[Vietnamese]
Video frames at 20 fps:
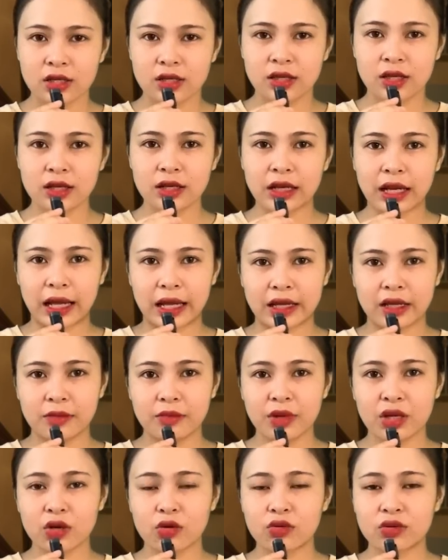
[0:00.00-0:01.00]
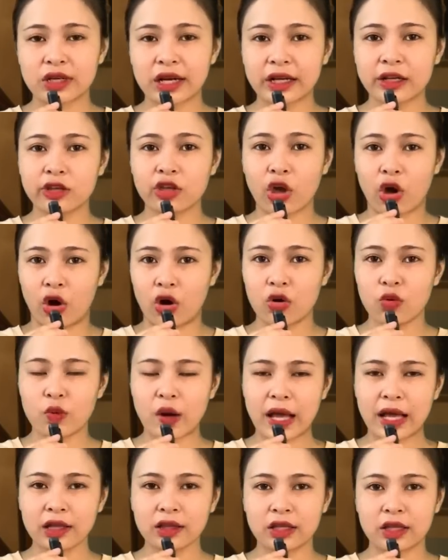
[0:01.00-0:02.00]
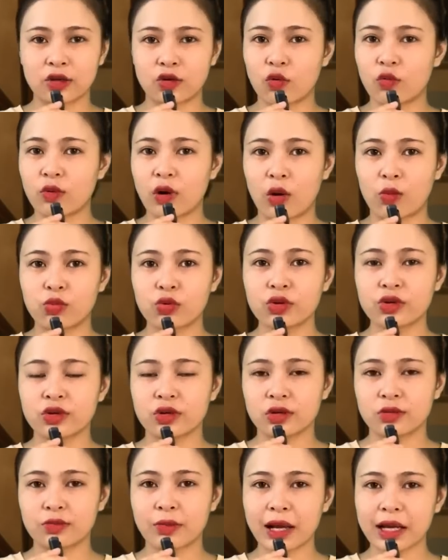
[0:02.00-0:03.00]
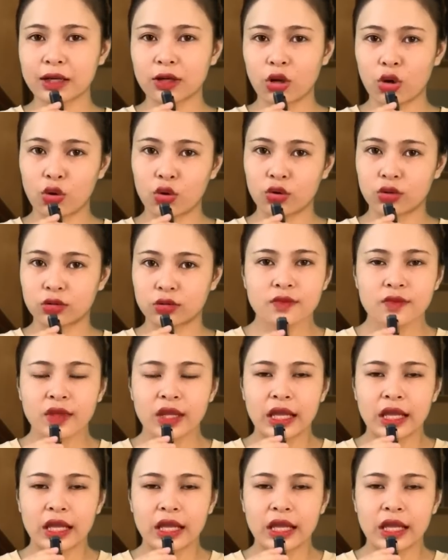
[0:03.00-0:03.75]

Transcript: Với lại mấy con rắn nhỏ quá thì cũng không có được bắt luôn.